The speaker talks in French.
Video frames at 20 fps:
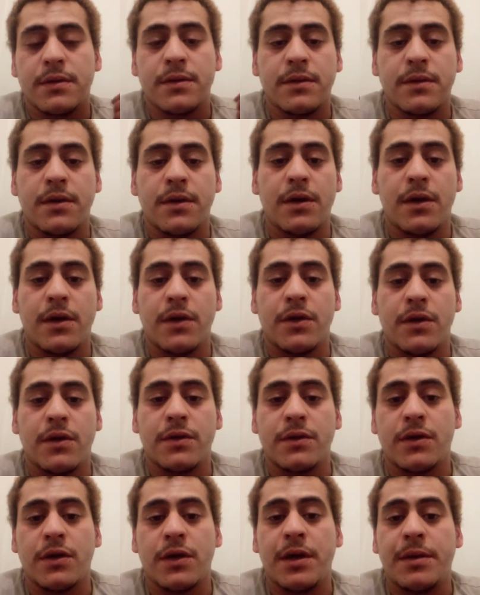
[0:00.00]
des sciences
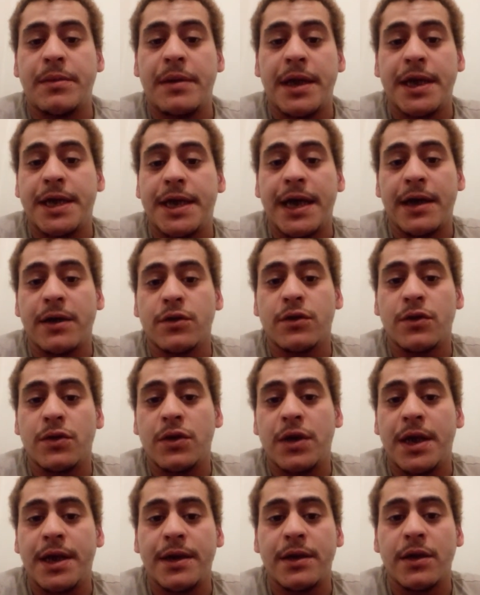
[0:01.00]
du comportement
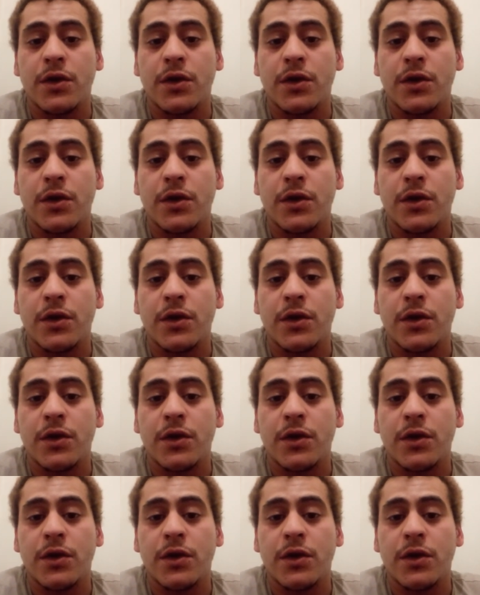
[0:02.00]
humain.